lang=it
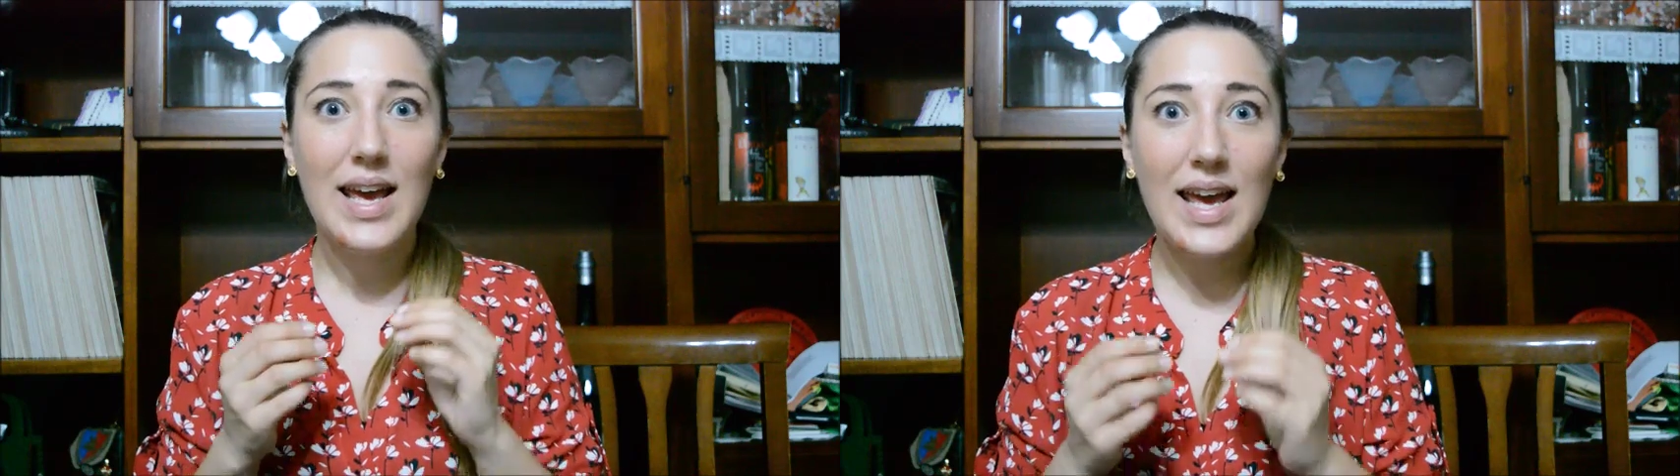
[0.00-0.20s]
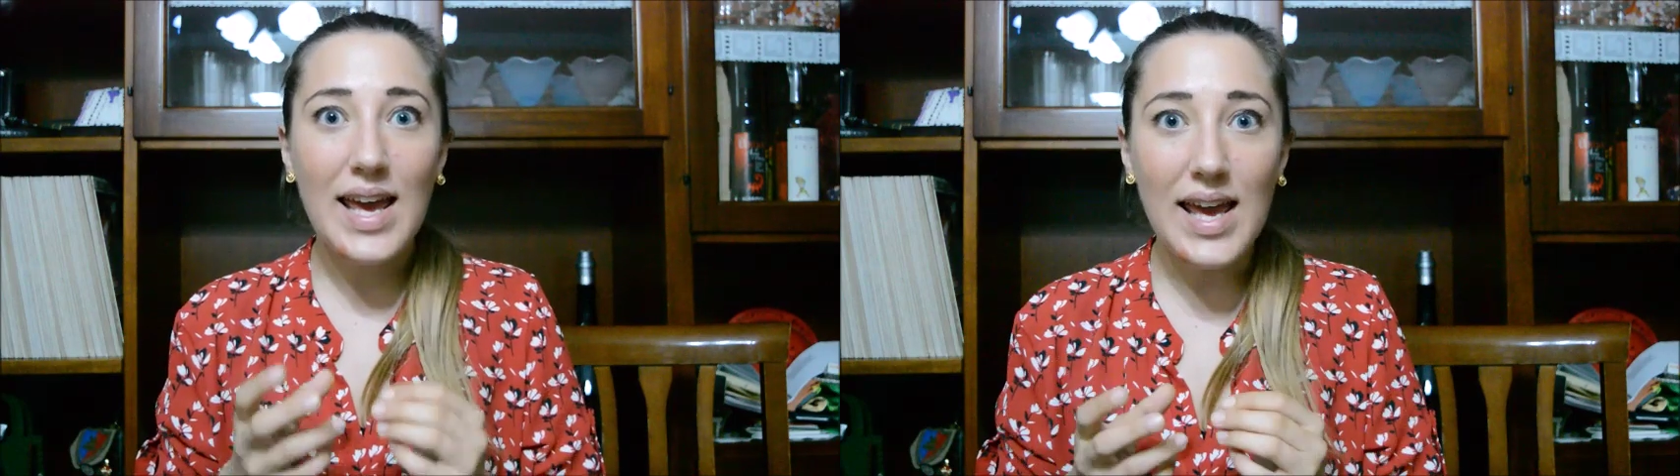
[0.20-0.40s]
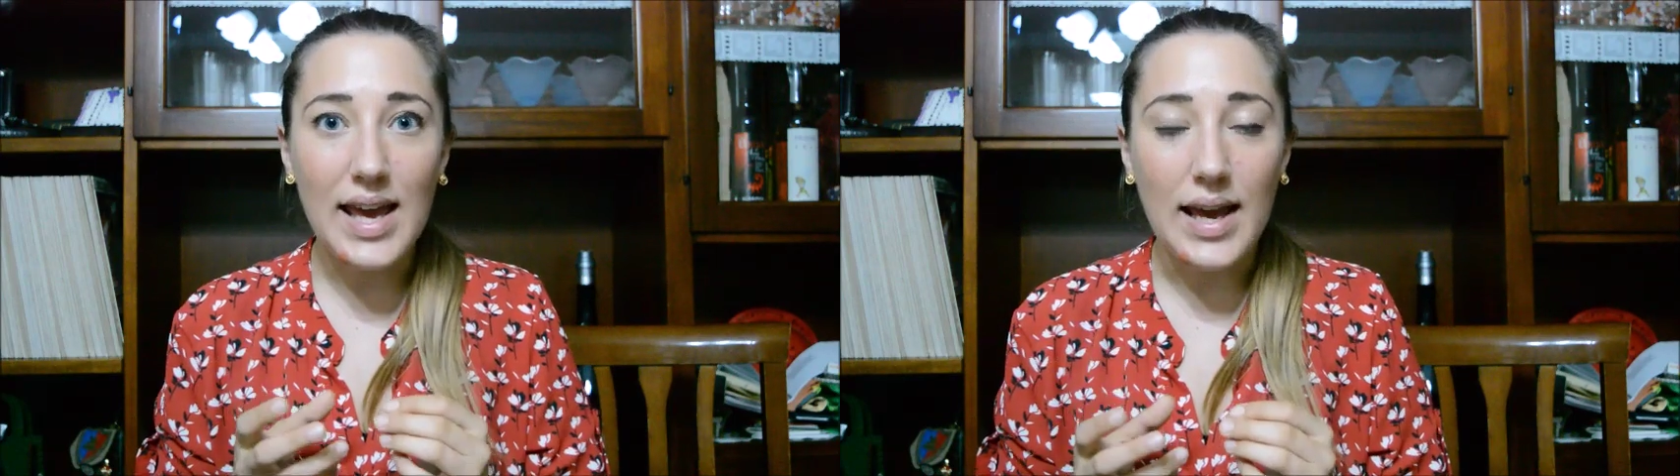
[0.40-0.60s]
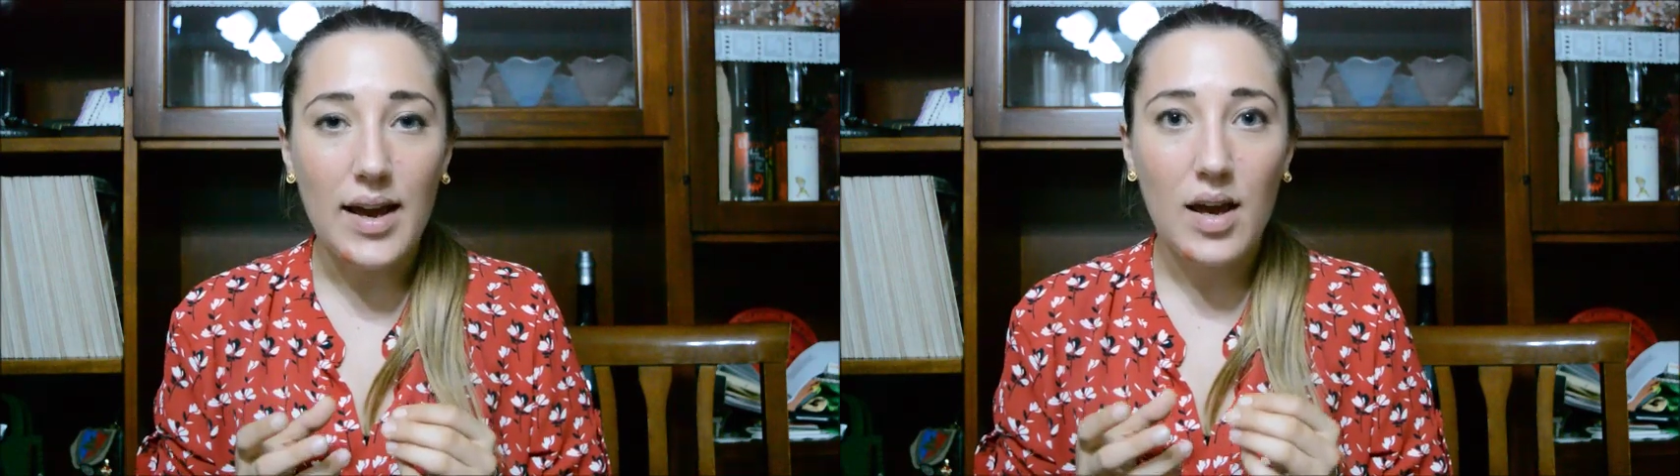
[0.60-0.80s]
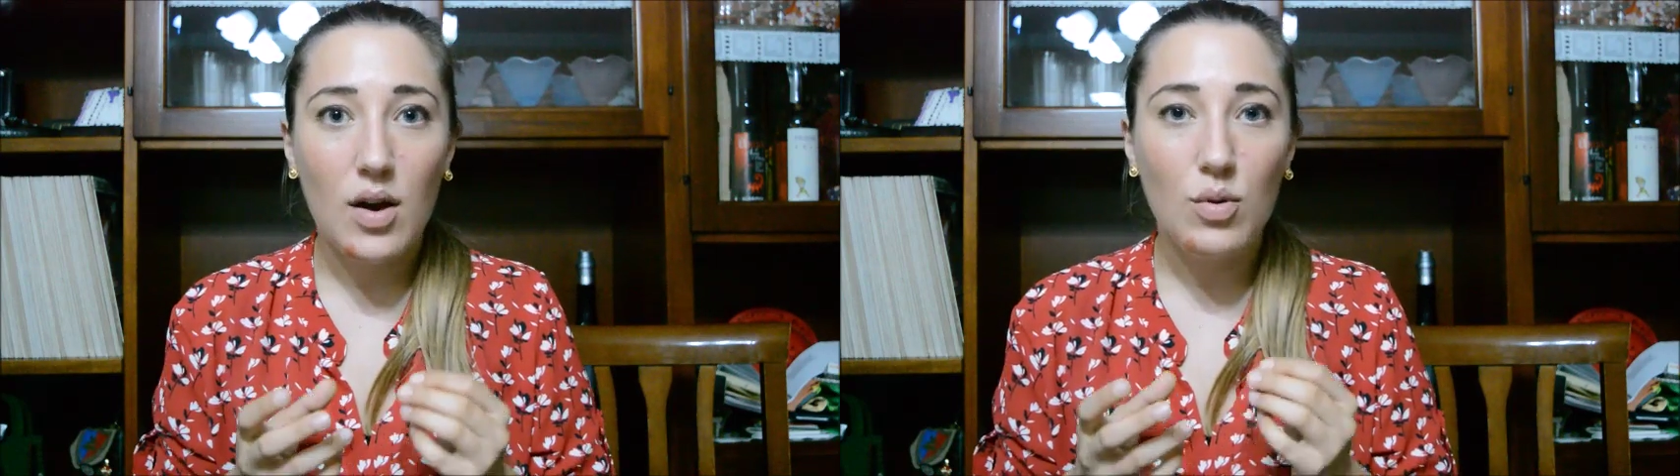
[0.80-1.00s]
e
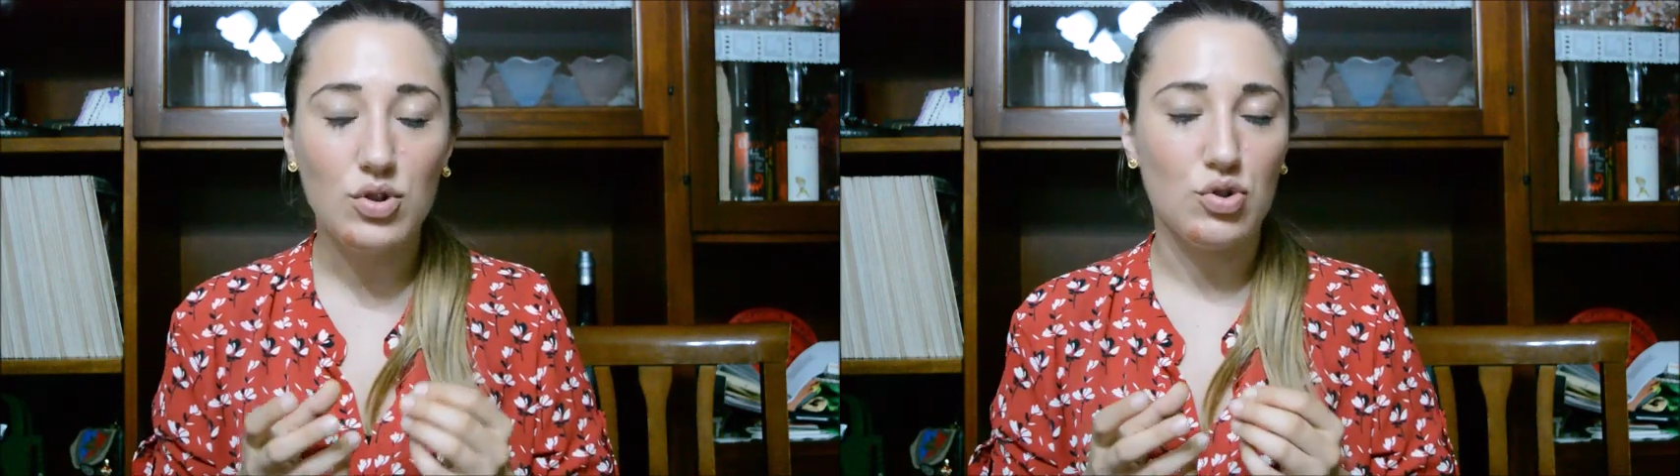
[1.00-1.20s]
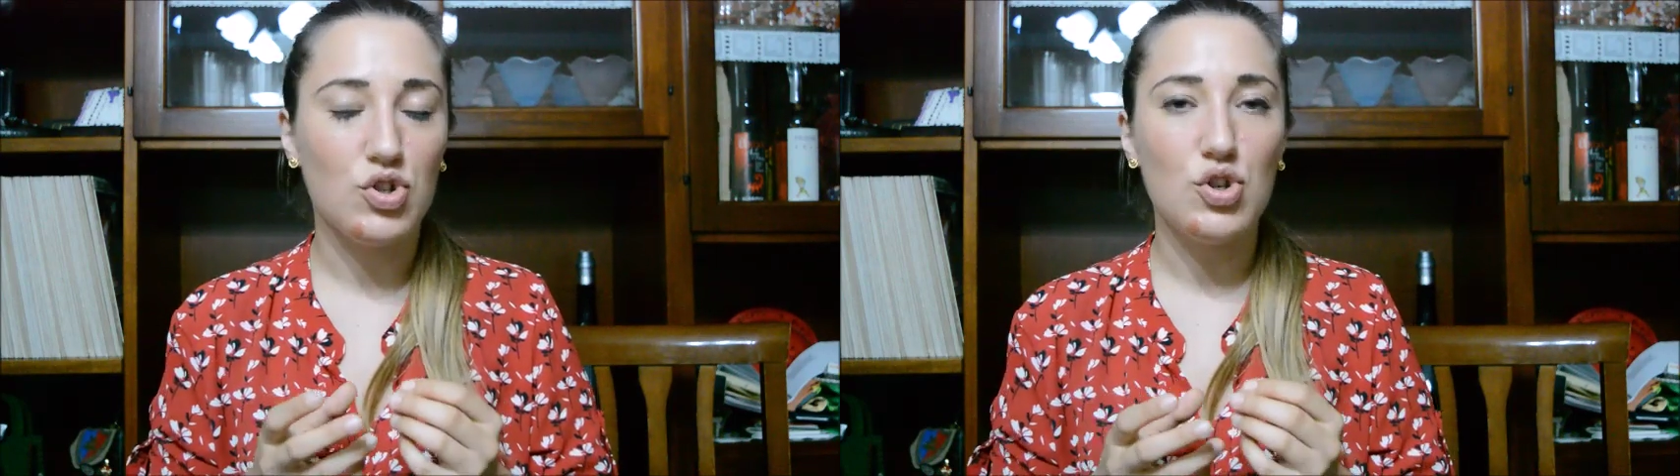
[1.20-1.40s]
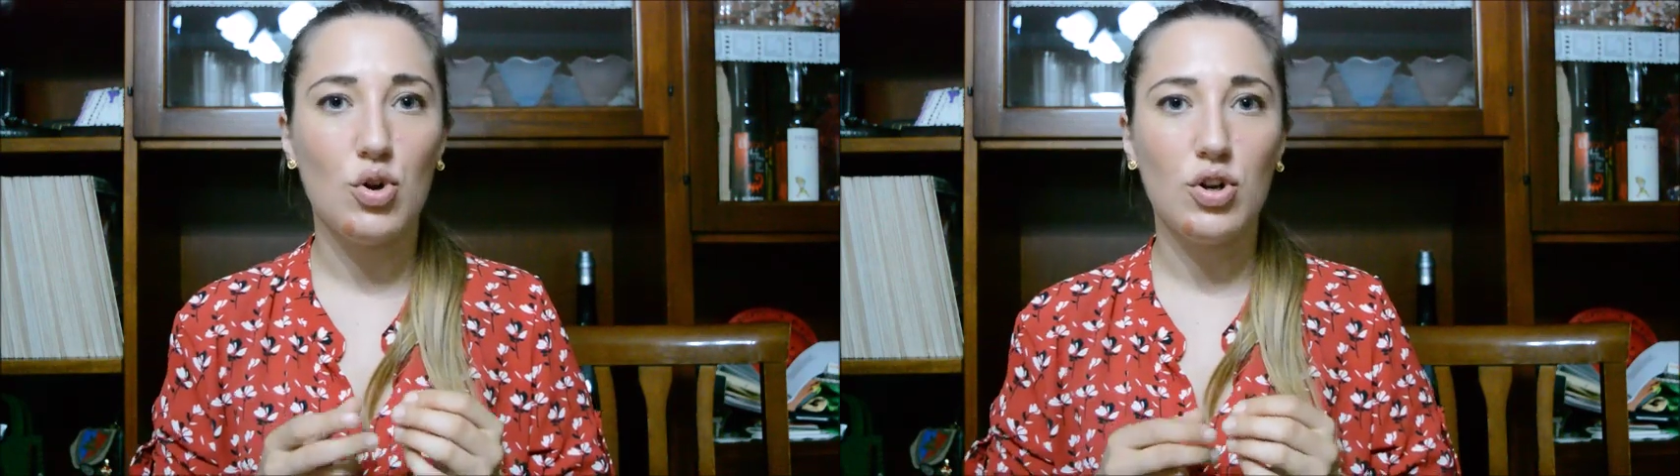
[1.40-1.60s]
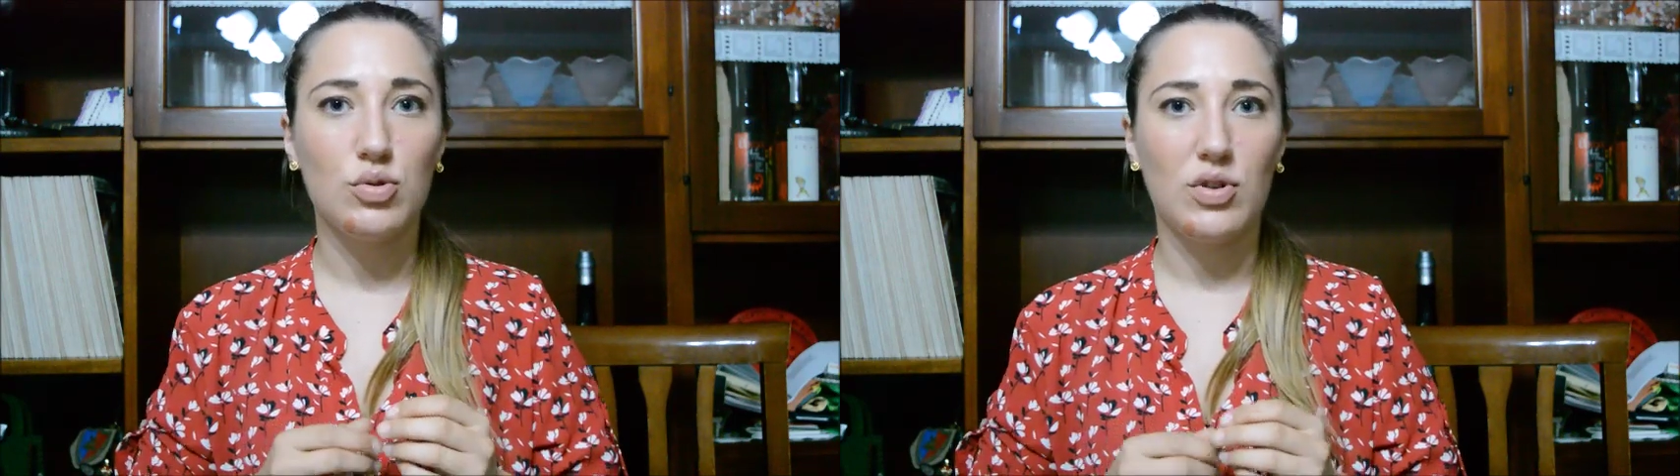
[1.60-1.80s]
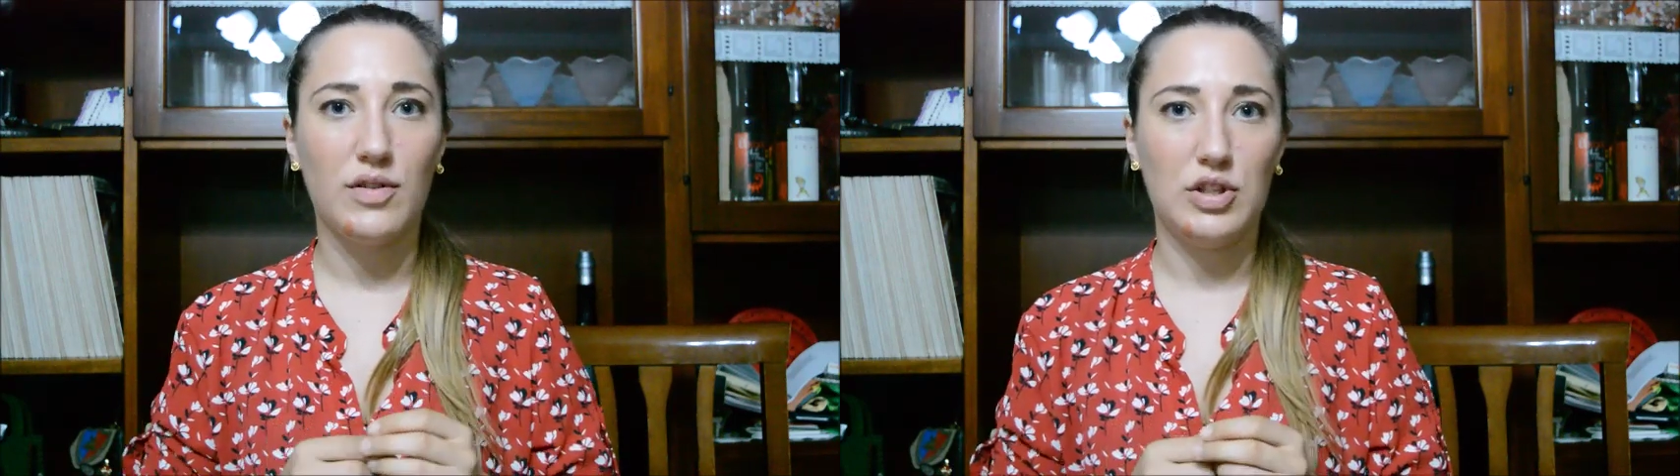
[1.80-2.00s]
questo signore
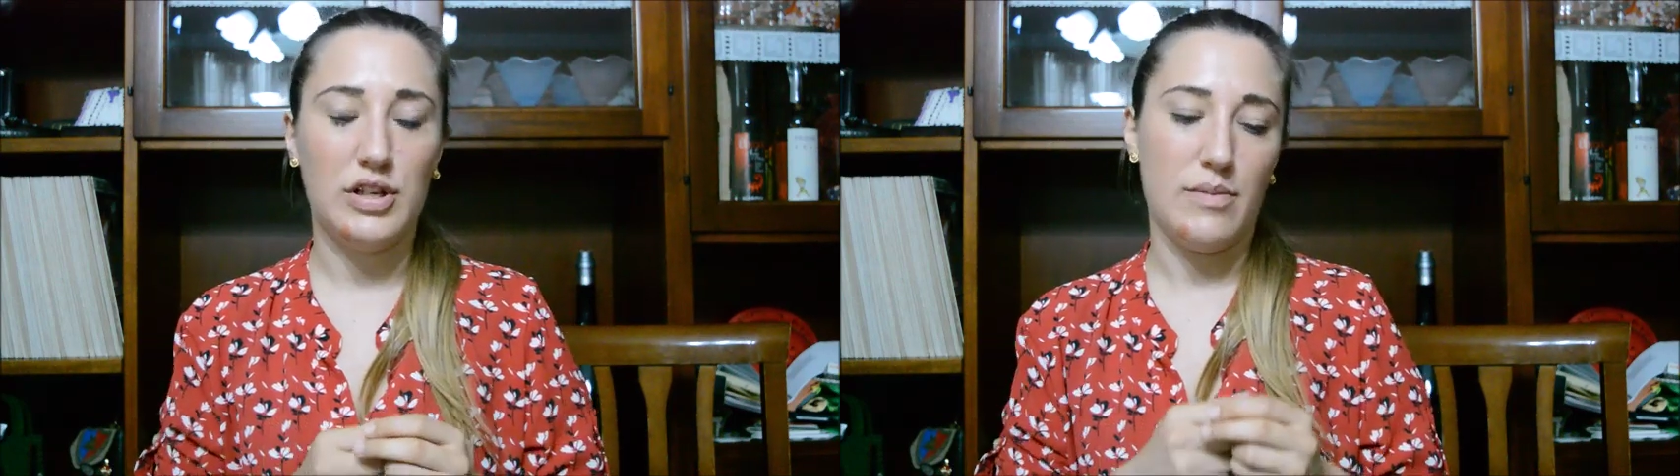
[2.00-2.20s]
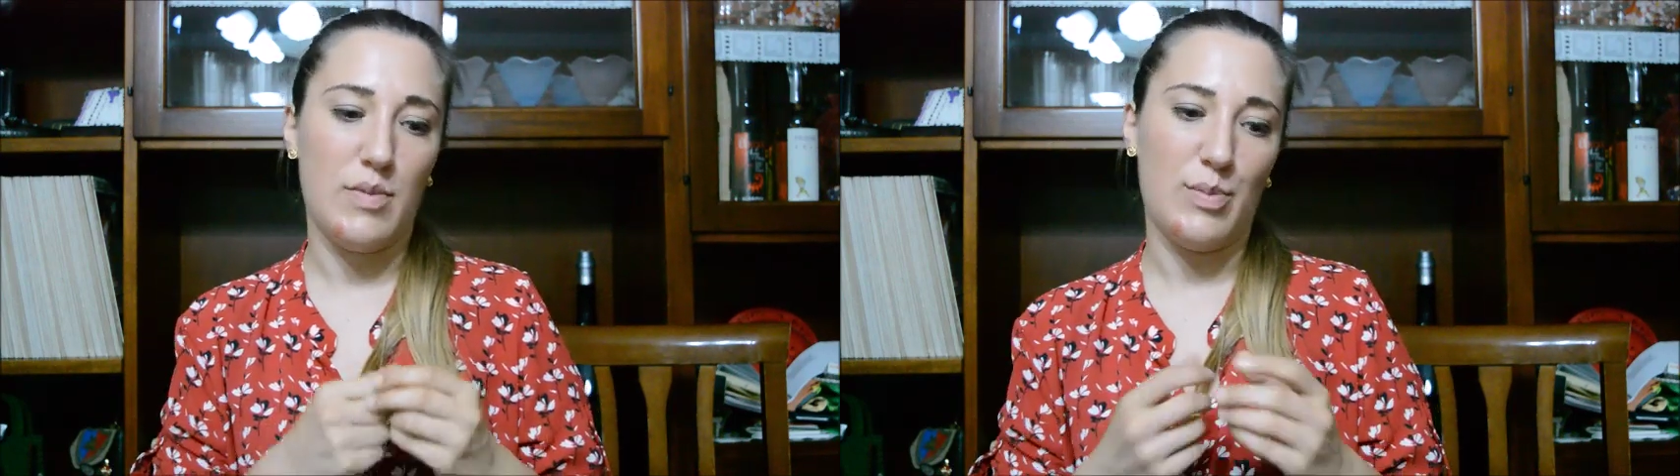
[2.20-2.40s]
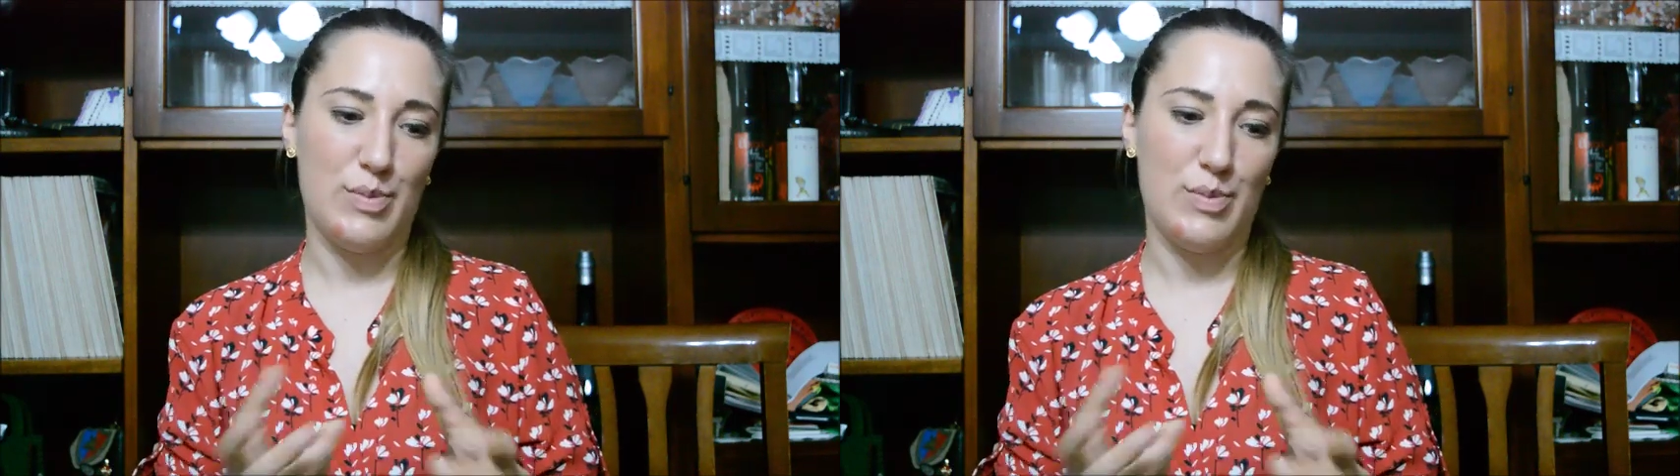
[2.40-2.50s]
continuava a dire mamma